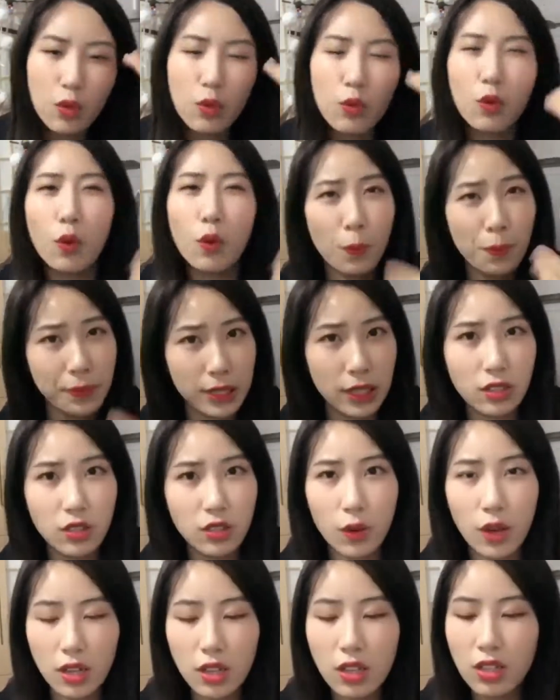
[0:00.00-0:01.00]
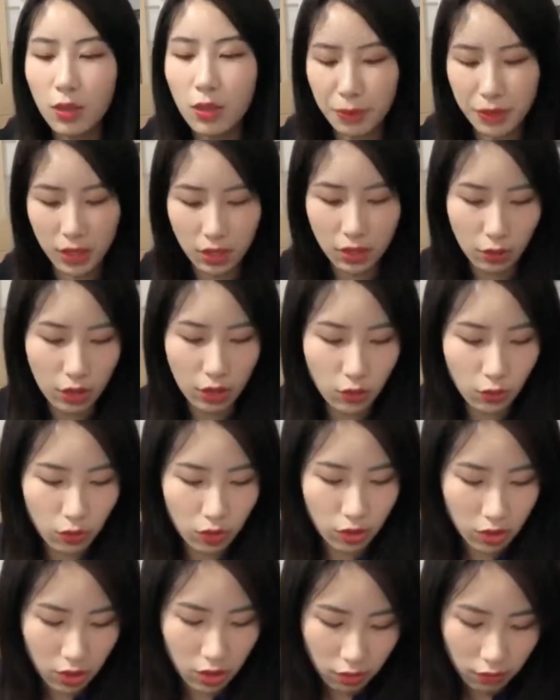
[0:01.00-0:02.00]
我我比较喜欢，个人比较喜欢这
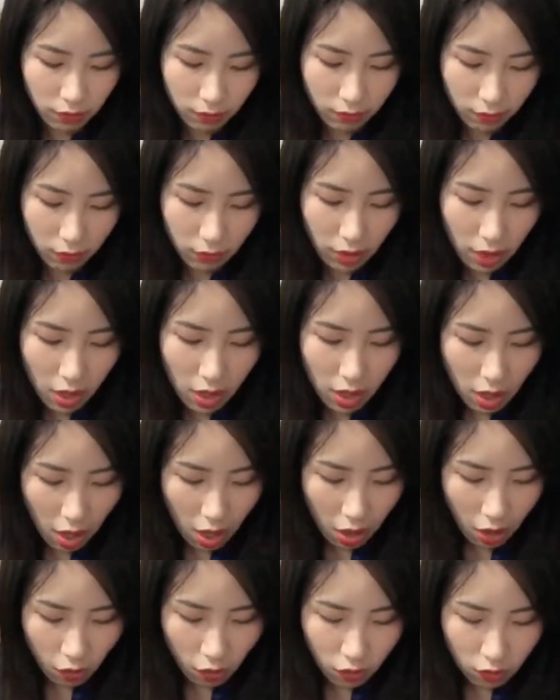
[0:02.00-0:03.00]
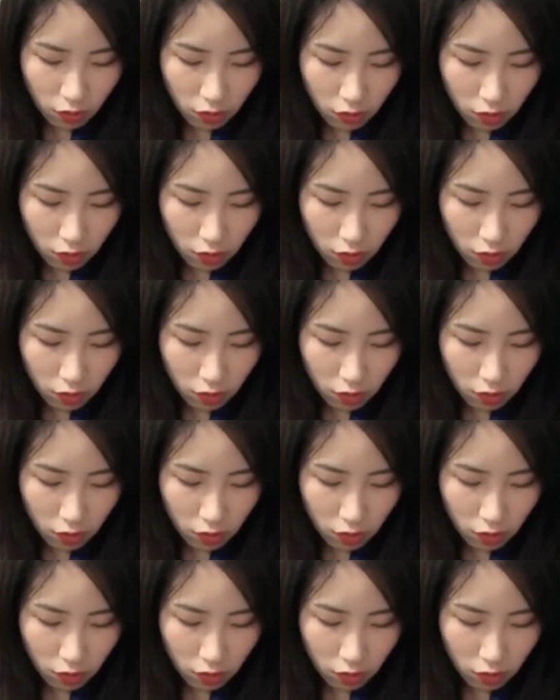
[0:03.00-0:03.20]
种吃，哦，